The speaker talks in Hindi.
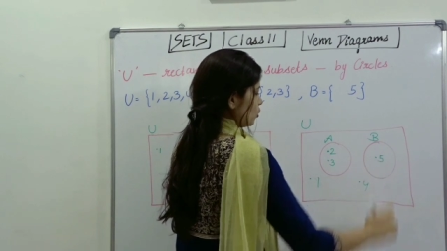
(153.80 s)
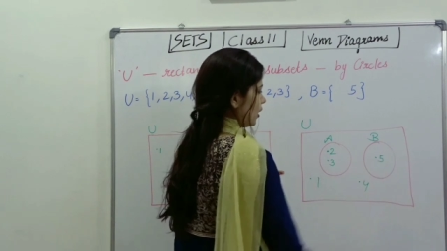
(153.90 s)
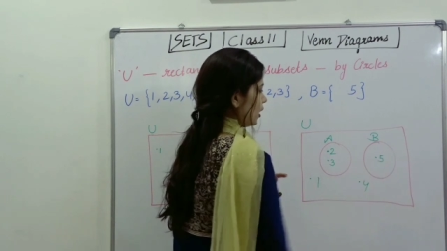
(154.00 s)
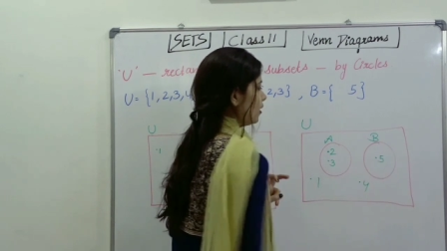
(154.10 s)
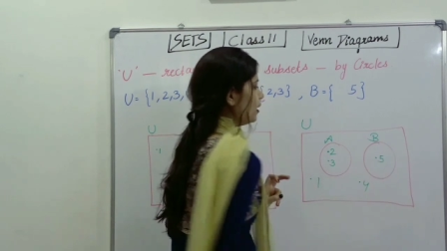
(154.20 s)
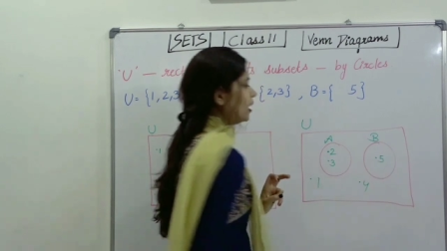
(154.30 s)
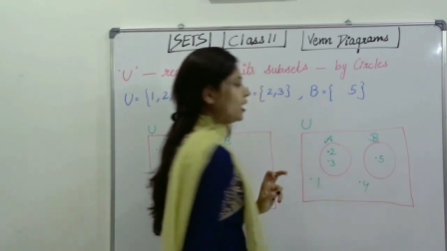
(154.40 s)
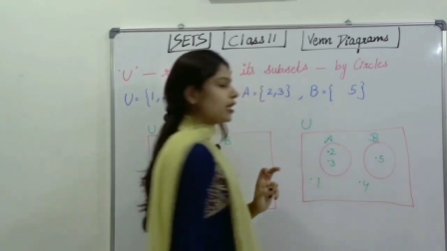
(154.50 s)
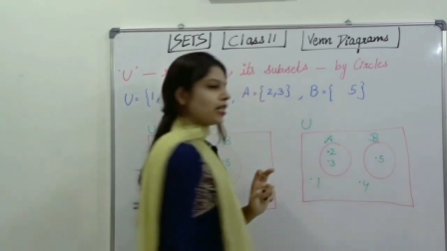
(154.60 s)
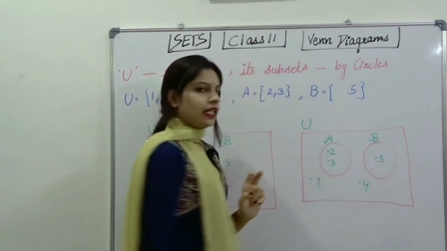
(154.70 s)
आ चुका है
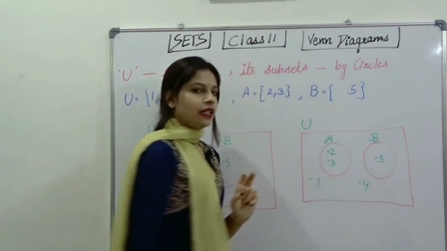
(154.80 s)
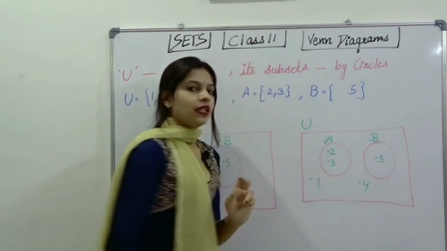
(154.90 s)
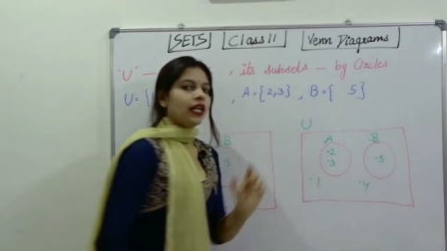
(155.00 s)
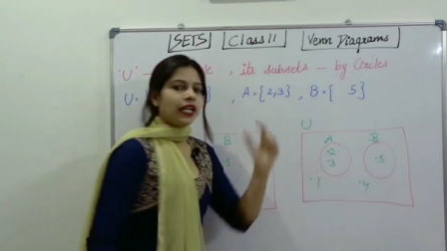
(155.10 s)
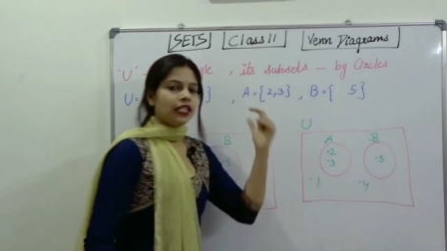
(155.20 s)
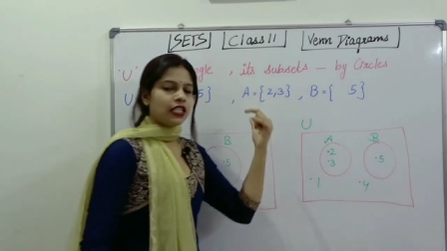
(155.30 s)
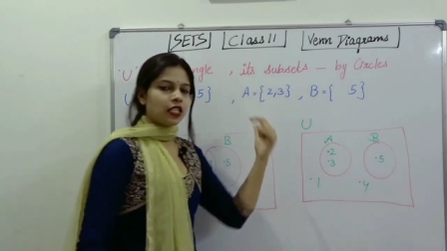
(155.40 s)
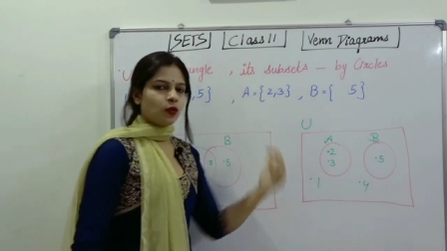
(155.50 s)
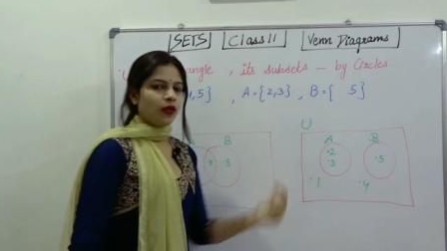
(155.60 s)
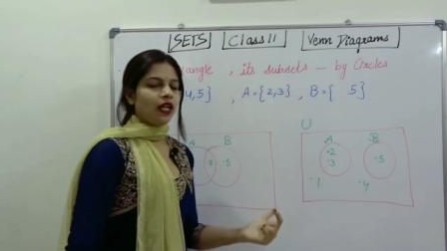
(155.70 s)
क्लियर इन
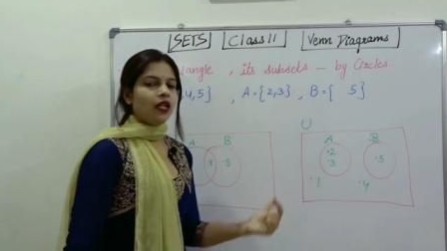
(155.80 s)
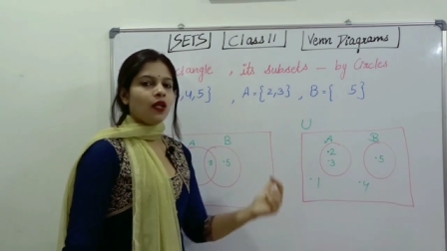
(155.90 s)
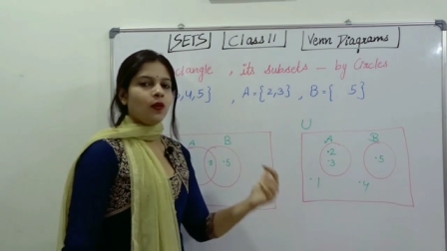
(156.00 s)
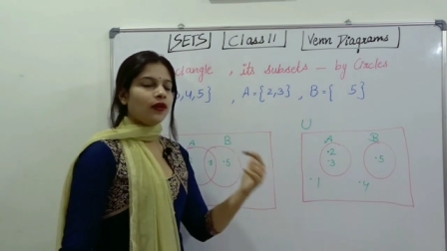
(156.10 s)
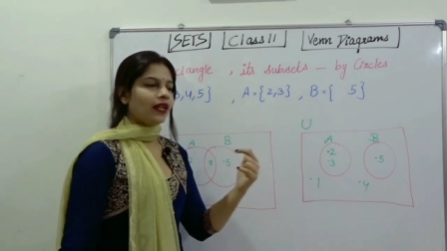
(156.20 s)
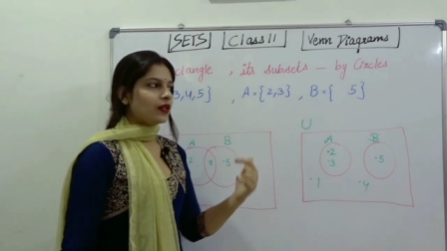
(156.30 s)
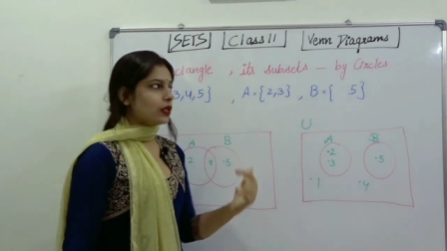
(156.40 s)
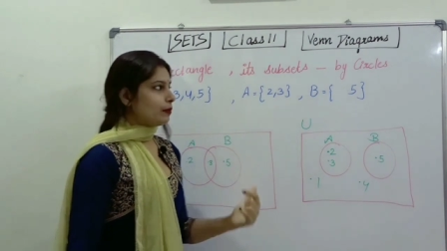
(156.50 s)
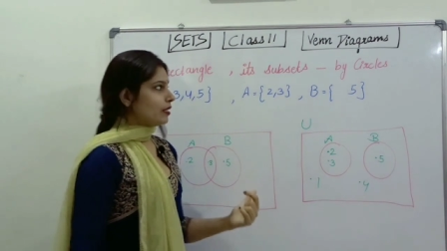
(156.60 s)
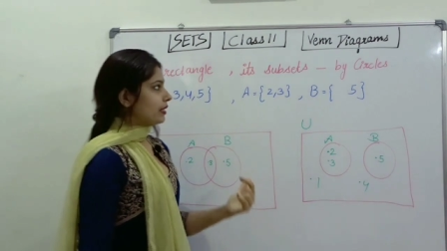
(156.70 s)
दिस वे वी
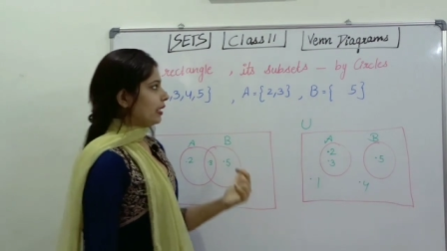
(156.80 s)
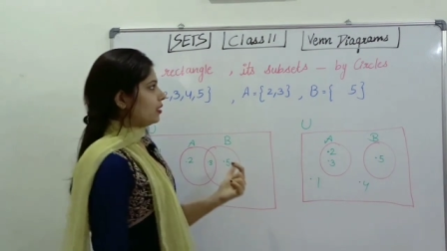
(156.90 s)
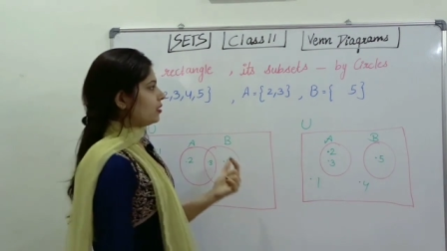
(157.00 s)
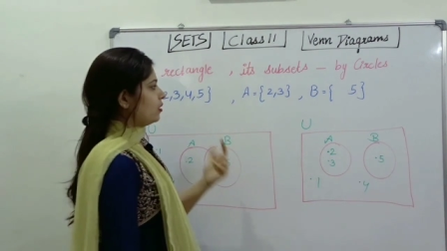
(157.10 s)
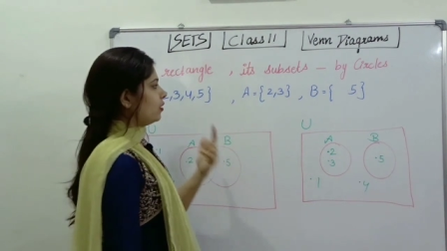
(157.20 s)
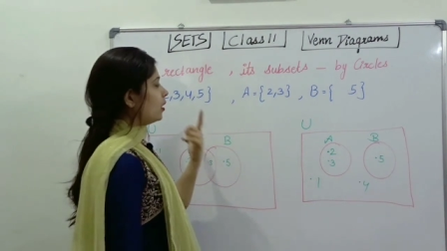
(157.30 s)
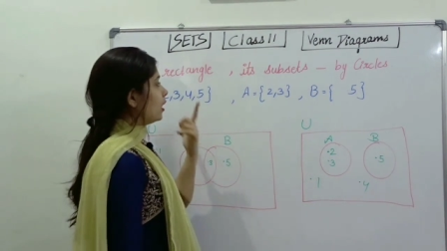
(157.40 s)
कैन रिप्रेजेंट